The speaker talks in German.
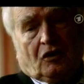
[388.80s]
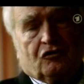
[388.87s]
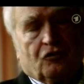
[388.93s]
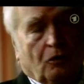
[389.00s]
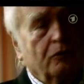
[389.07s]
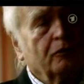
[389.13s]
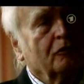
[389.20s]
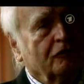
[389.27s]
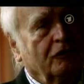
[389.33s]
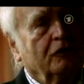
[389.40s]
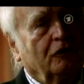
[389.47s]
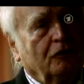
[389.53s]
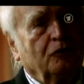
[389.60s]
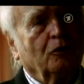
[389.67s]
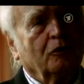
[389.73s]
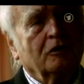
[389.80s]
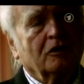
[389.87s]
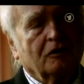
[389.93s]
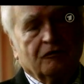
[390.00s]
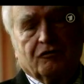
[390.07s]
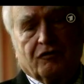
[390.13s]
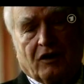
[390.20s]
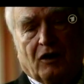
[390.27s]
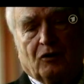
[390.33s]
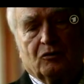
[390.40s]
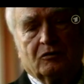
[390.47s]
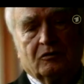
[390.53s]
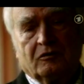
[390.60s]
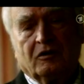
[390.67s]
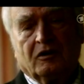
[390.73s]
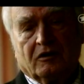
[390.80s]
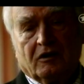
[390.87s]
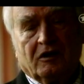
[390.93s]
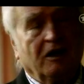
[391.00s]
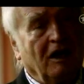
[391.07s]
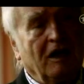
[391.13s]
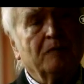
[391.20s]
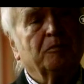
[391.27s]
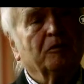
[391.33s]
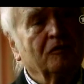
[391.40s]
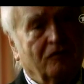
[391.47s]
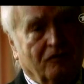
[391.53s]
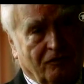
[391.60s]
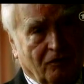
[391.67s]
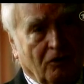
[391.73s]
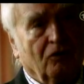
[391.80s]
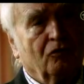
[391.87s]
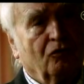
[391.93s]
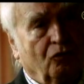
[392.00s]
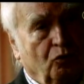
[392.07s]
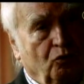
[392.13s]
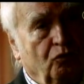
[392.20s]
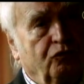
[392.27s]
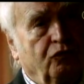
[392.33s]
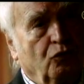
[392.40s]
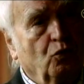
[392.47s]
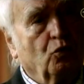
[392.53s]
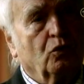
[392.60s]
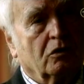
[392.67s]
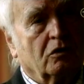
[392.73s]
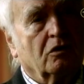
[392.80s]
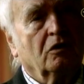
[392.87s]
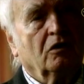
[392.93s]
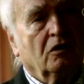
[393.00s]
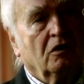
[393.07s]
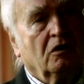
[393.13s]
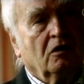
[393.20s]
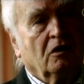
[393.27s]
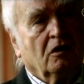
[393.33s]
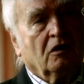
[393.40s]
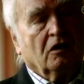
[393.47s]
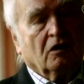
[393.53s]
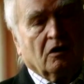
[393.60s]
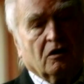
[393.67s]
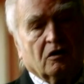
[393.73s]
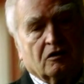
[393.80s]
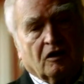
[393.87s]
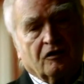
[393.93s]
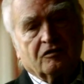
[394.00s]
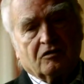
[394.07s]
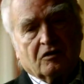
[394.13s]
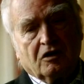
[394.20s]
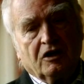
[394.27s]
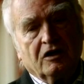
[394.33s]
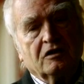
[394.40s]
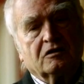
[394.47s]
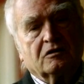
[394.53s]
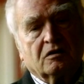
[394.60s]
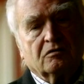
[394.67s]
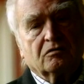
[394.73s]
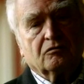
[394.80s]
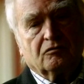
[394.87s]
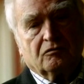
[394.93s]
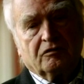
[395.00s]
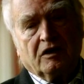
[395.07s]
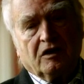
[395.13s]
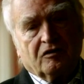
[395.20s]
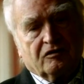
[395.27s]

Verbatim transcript: Entschuldigung, von jüngeren Frauen Lebenszufuhr. Das klingt, wenn